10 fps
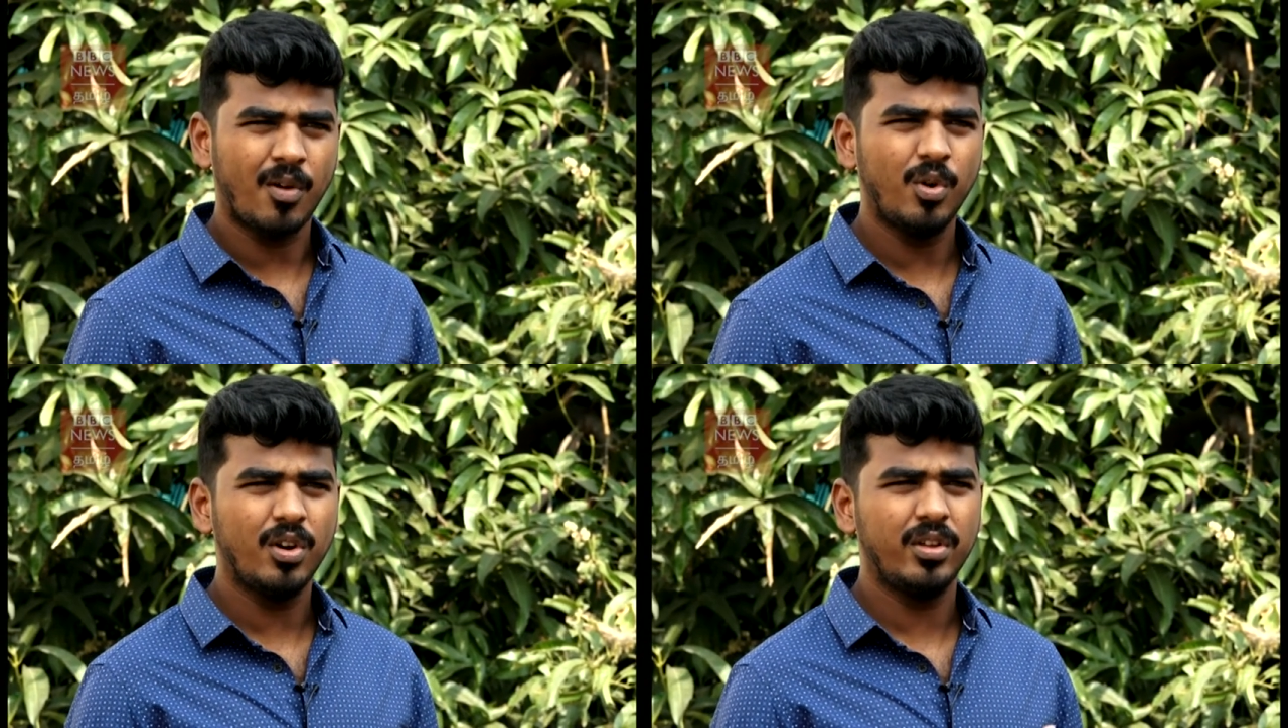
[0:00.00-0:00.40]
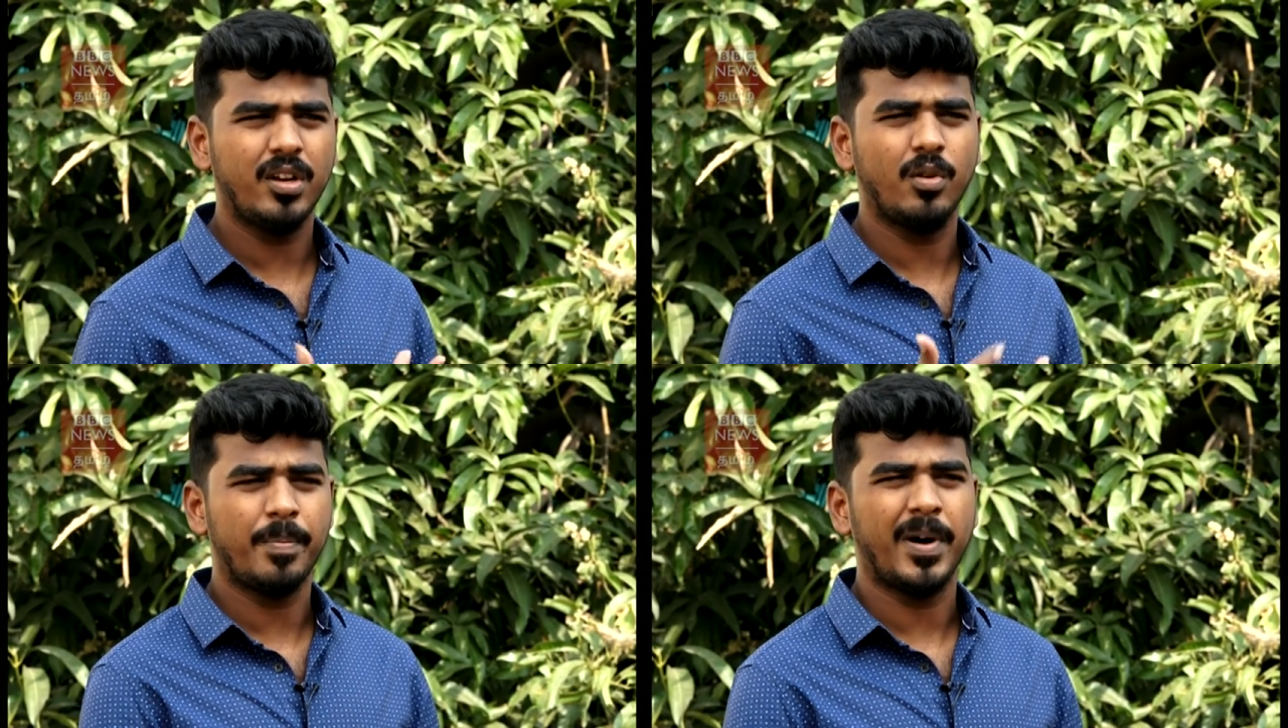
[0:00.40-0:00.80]
அவங்களும்
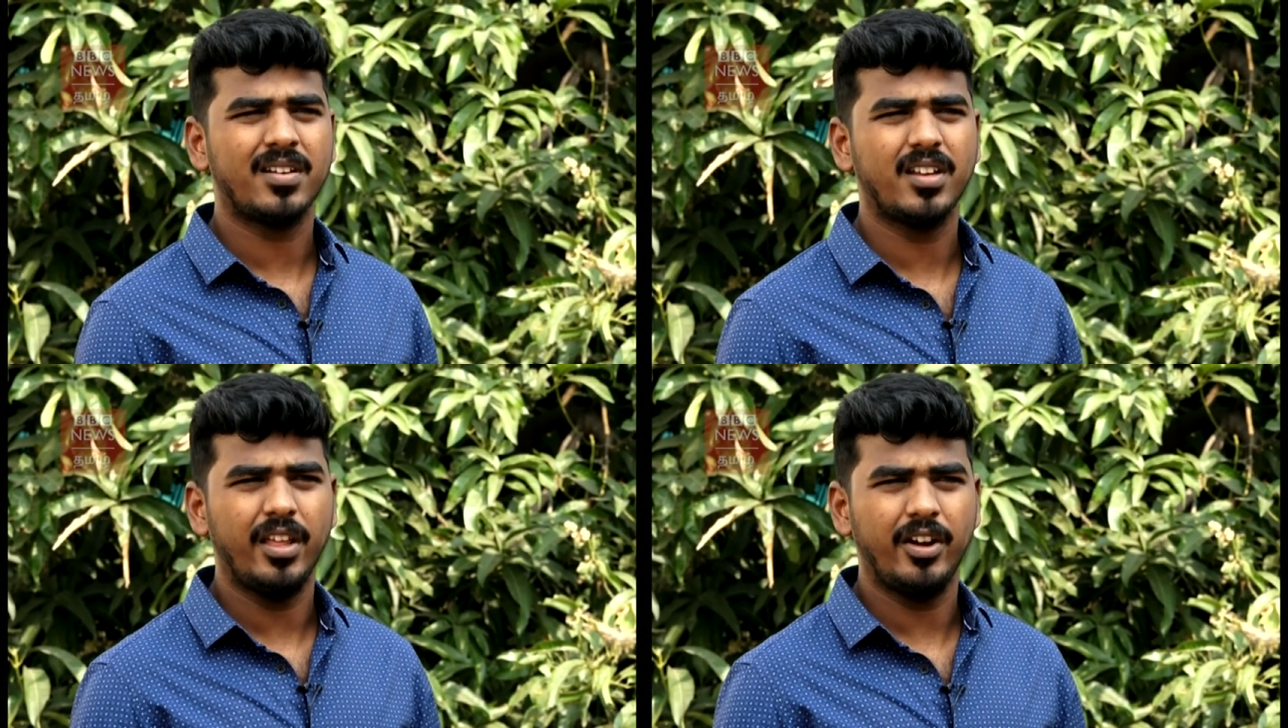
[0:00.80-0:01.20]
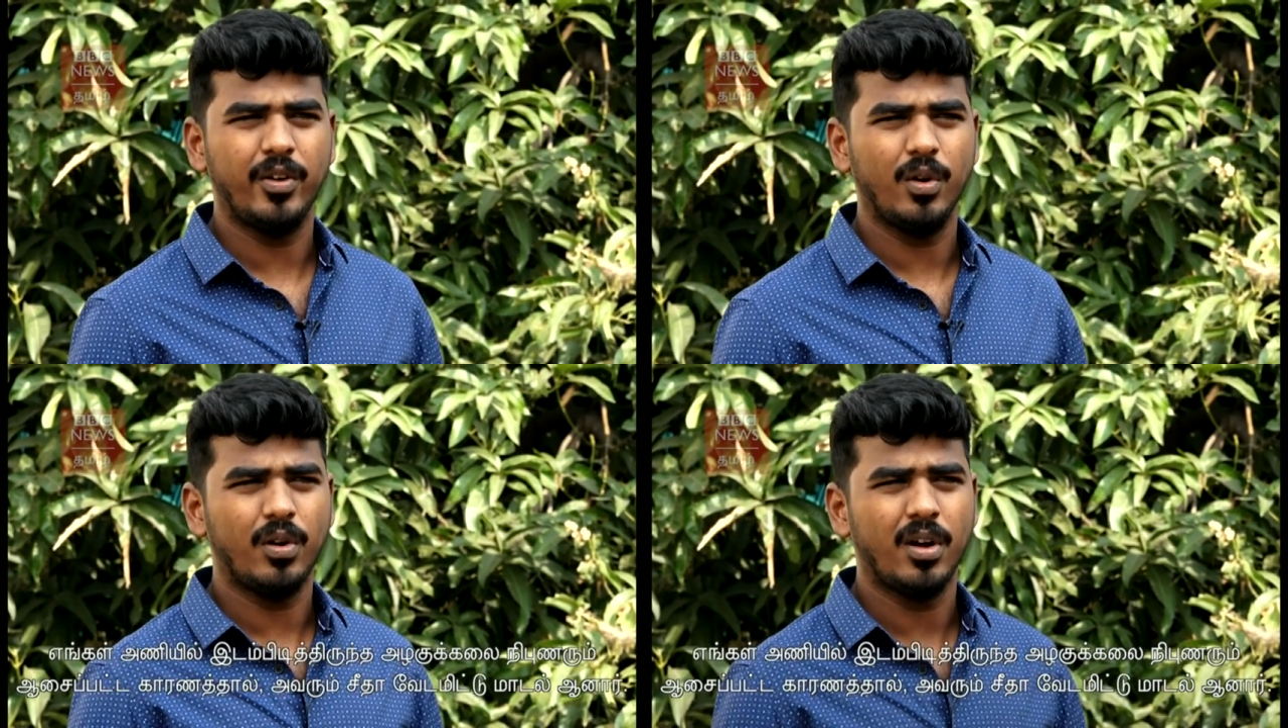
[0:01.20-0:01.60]
இதில் ஒரு பார்ட்டாக
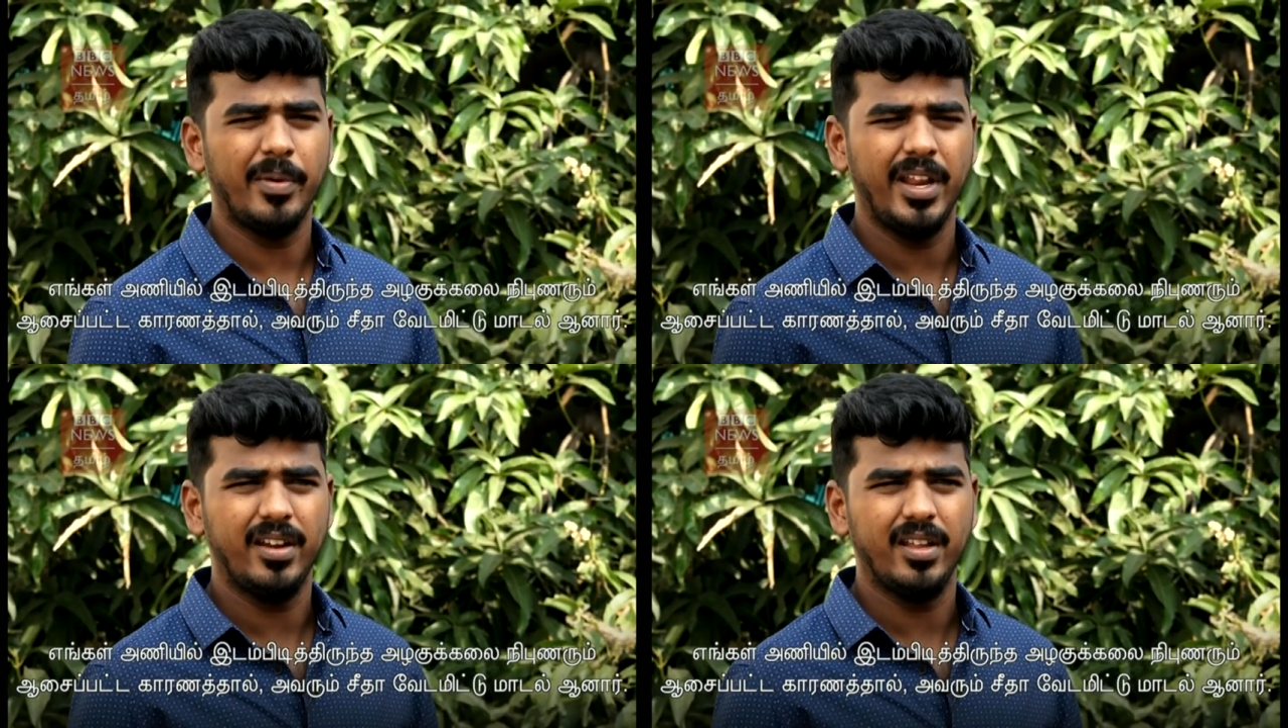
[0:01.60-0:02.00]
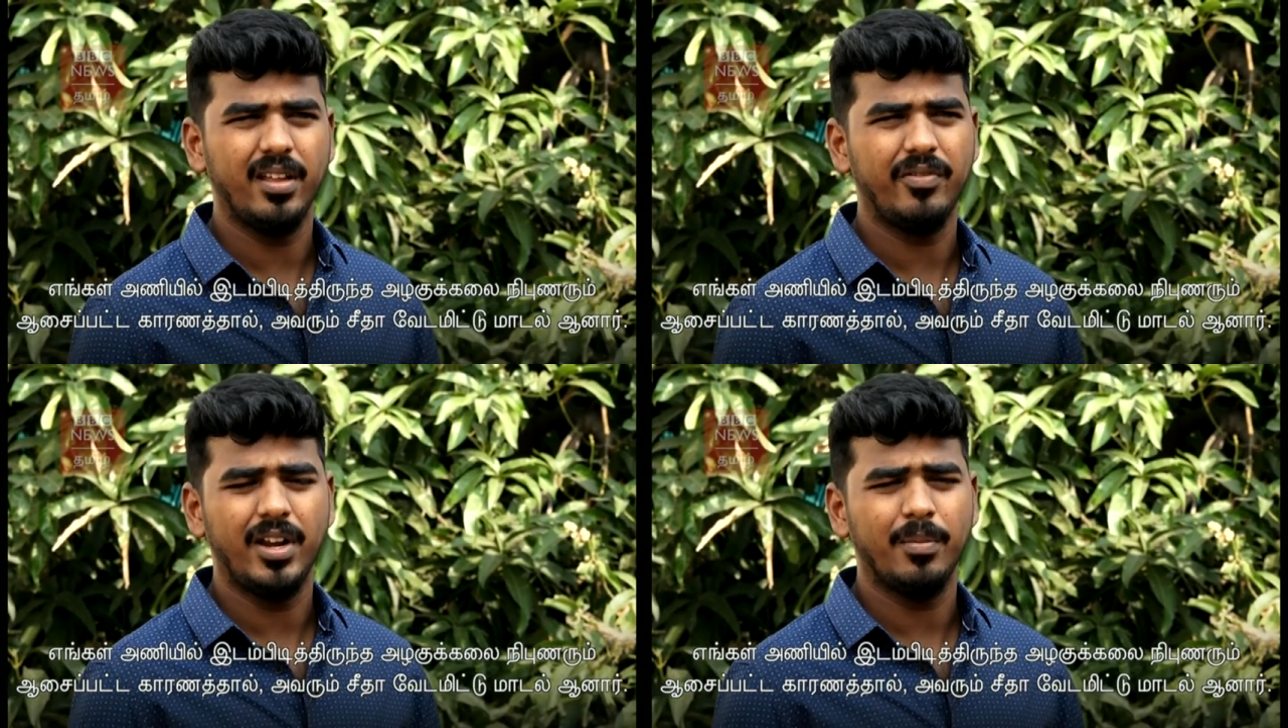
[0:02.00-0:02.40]
இருக்கணும் அப்படின்ட்டு
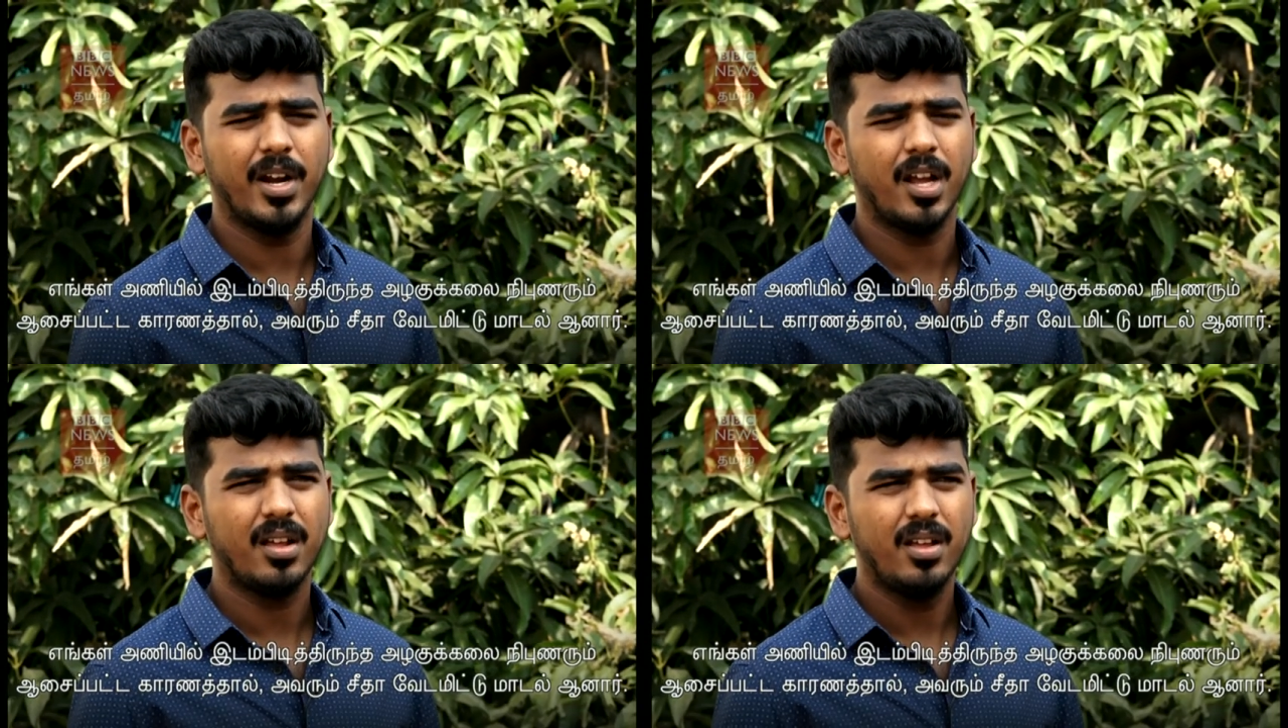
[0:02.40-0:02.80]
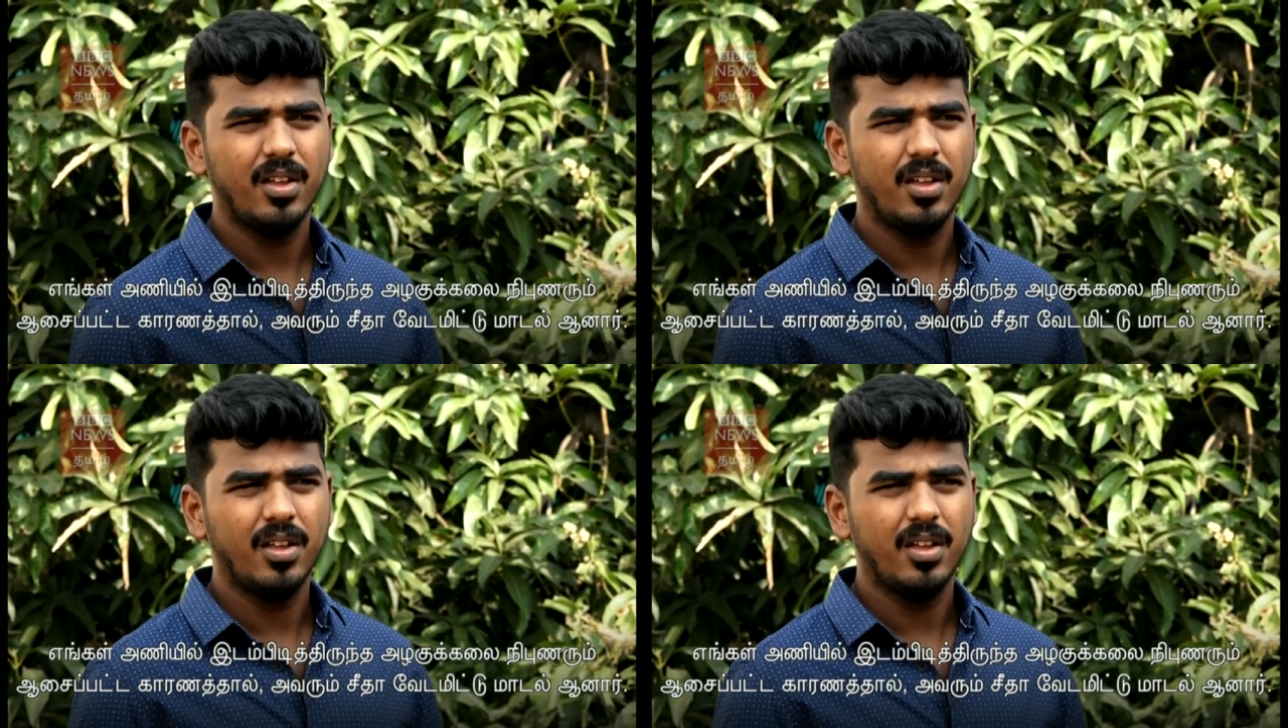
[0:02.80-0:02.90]
ஃபீல் பண்ணாங்க